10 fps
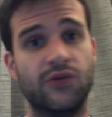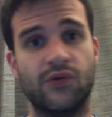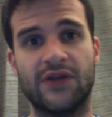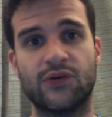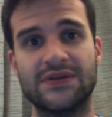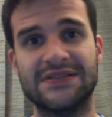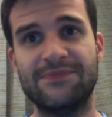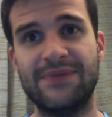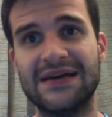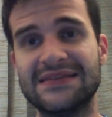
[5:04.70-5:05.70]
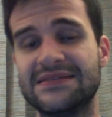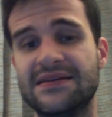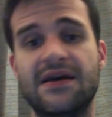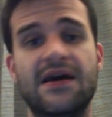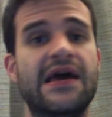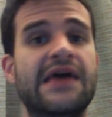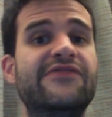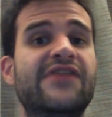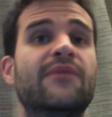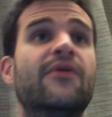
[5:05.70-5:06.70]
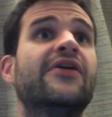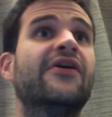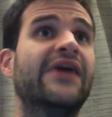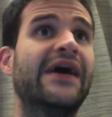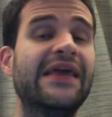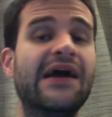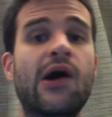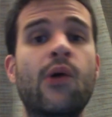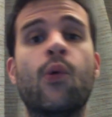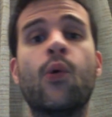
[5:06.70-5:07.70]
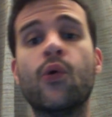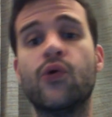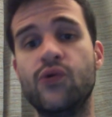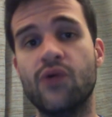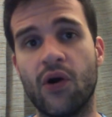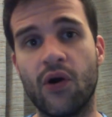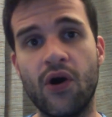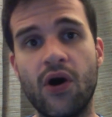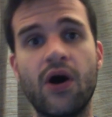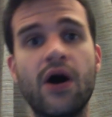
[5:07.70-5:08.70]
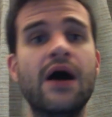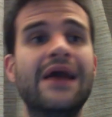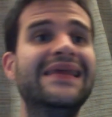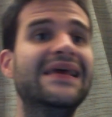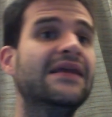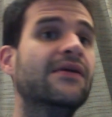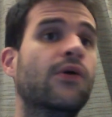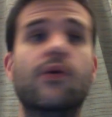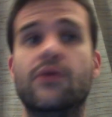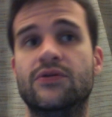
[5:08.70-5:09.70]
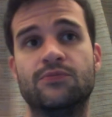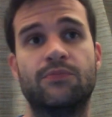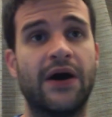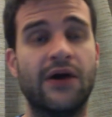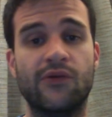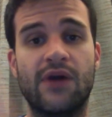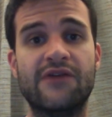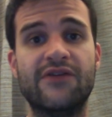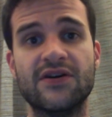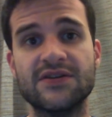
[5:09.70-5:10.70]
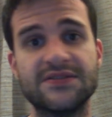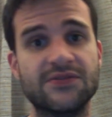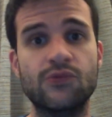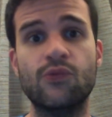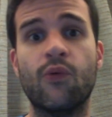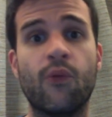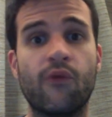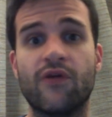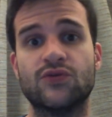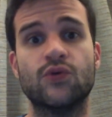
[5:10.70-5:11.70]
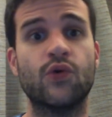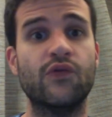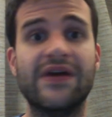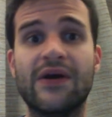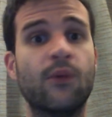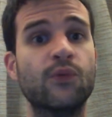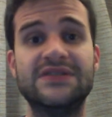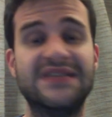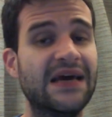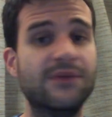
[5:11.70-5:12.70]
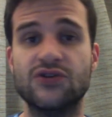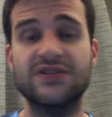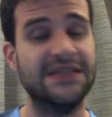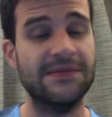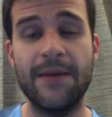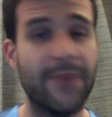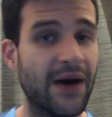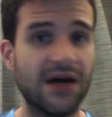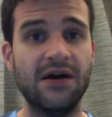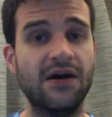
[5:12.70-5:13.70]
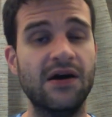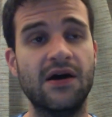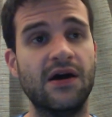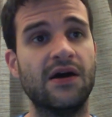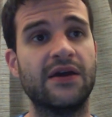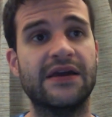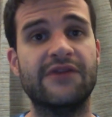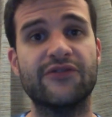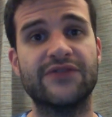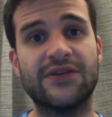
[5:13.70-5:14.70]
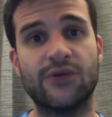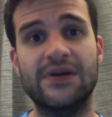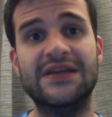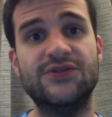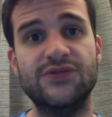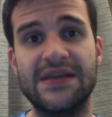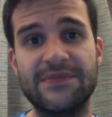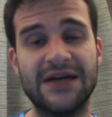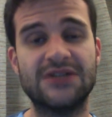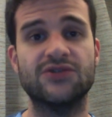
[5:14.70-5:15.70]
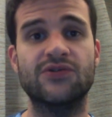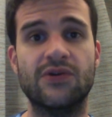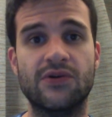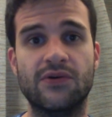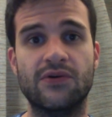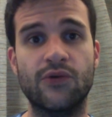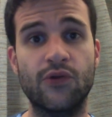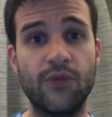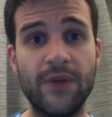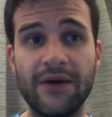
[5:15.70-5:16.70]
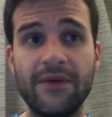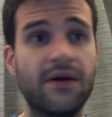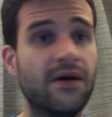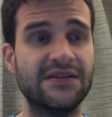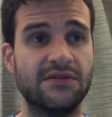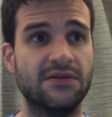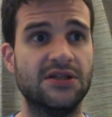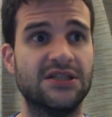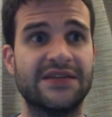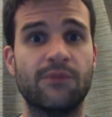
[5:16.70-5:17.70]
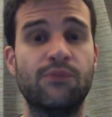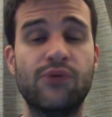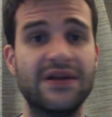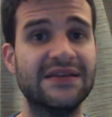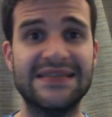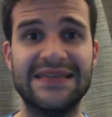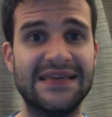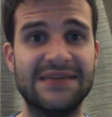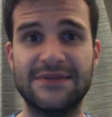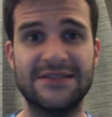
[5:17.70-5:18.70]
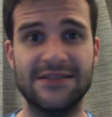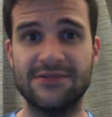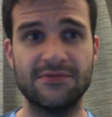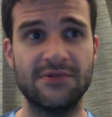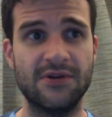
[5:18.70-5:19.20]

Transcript: de la troisième place. Et finalement, il n'en est rien. On recule encore. Lille euh, prennent de l'avance. Nous, on va se retrouver onzième. Je ne sais même pas quelles vont être l'issue des matchs de, demain. En fait, j'attends plus rien de cette équipe cette saison.